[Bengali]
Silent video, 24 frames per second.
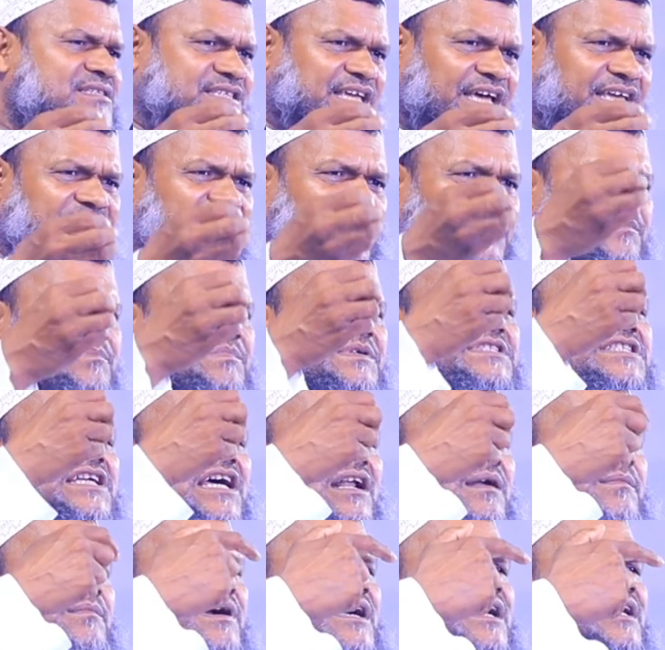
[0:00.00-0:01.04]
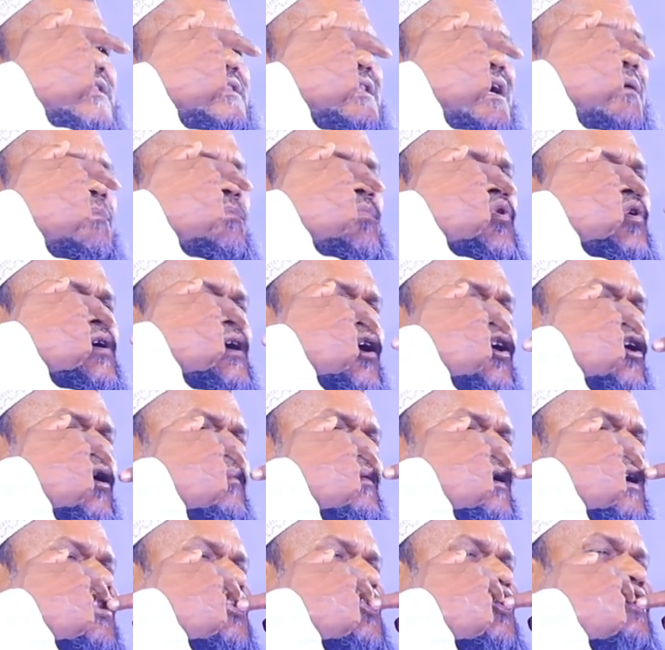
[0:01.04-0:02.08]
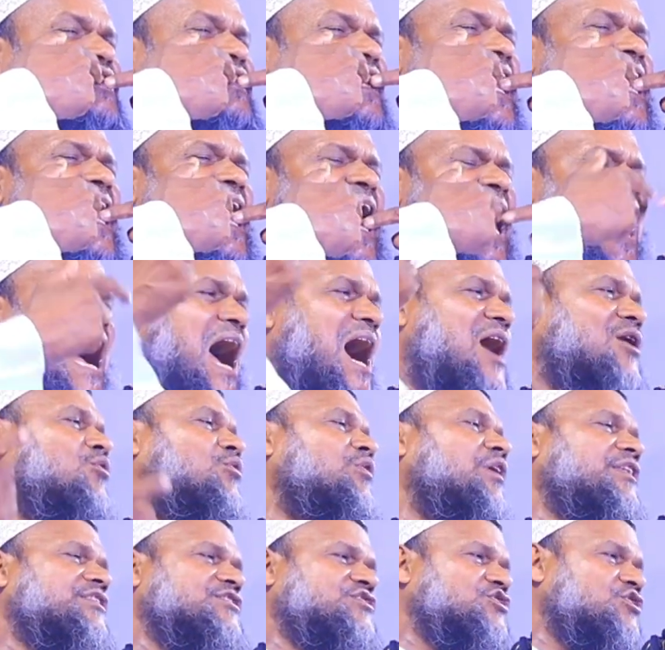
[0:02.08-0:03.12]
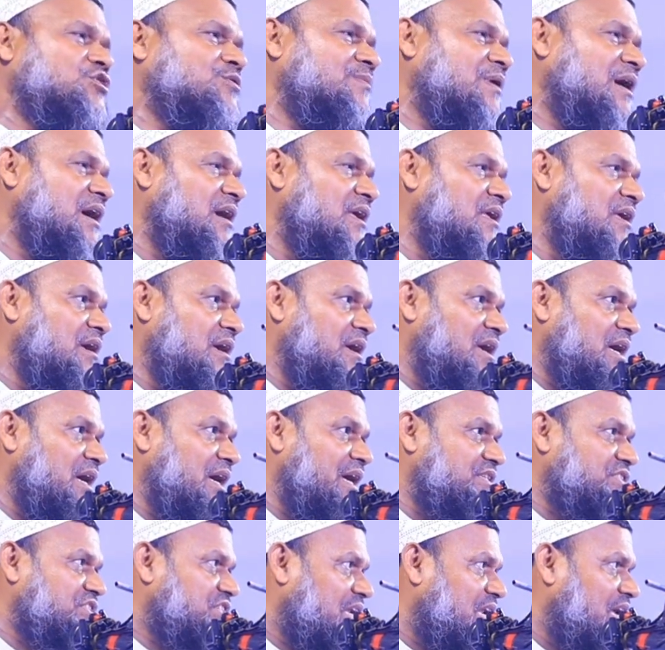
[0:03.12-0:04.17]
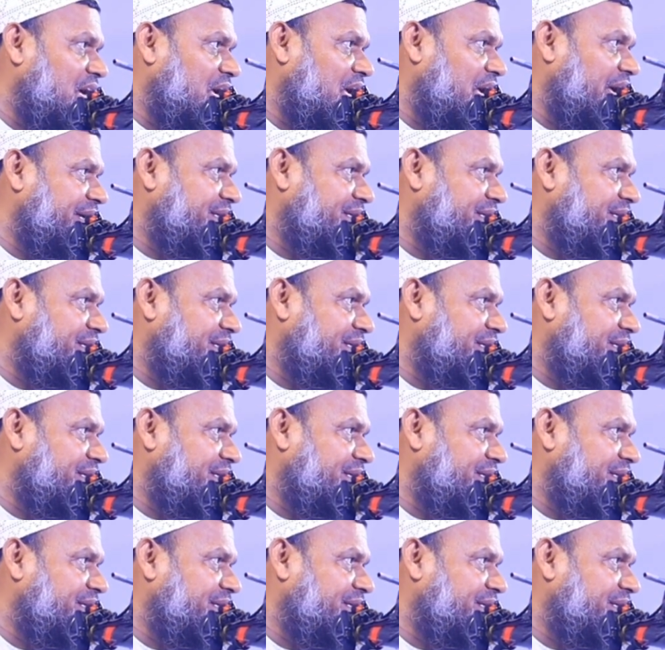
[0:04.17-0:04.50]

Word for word: সেদিন বিচারের মাঠে তার মুখে হবে দুইটা আগুনের জিহা হ্যাঁ ছেলে